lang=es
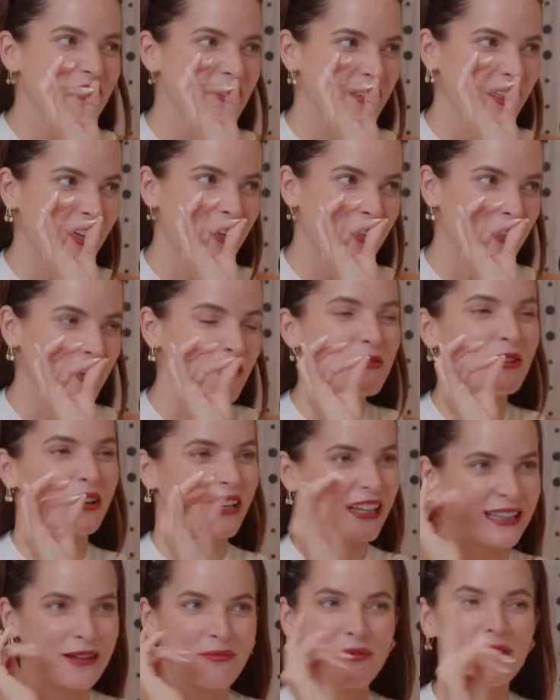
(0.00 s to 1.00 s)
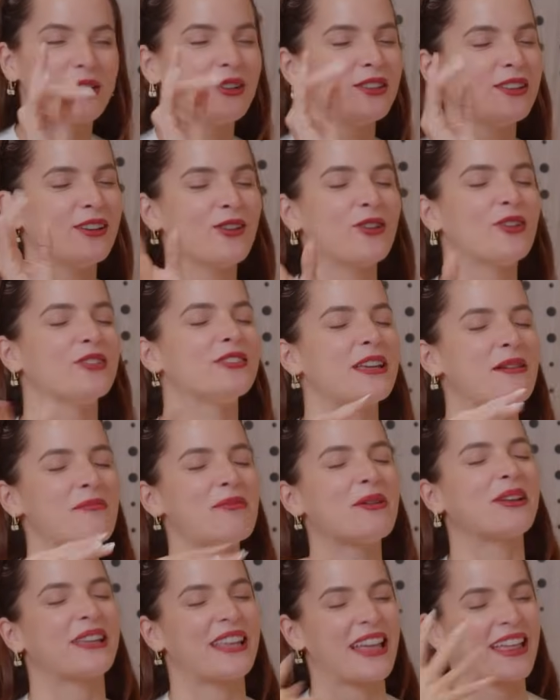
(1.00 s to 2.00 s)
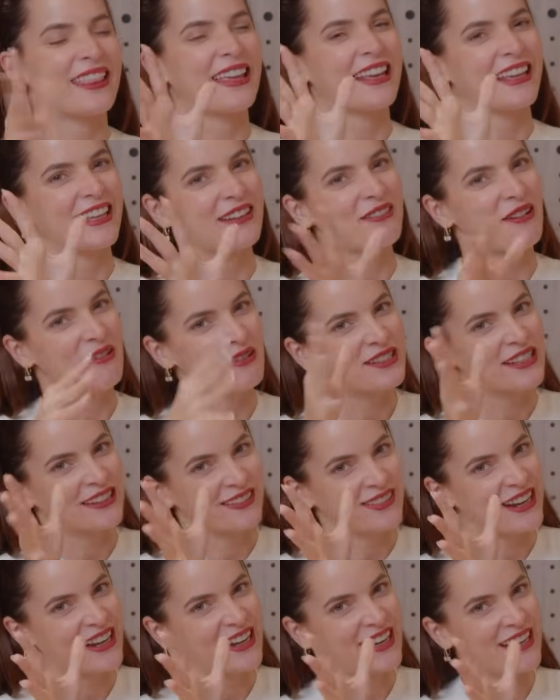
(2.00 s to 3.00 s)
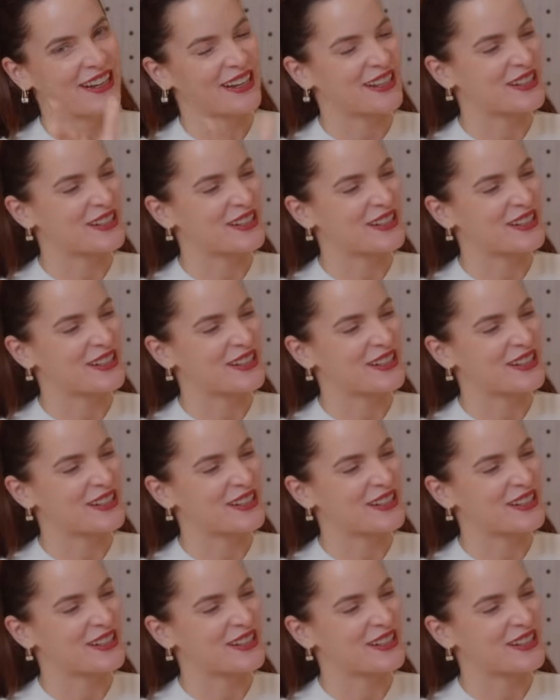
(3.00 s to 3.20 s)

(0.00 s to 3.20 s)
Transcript: olvidado de uno que tampoco no te lo conté, pero ya de ahí vamos a entrar en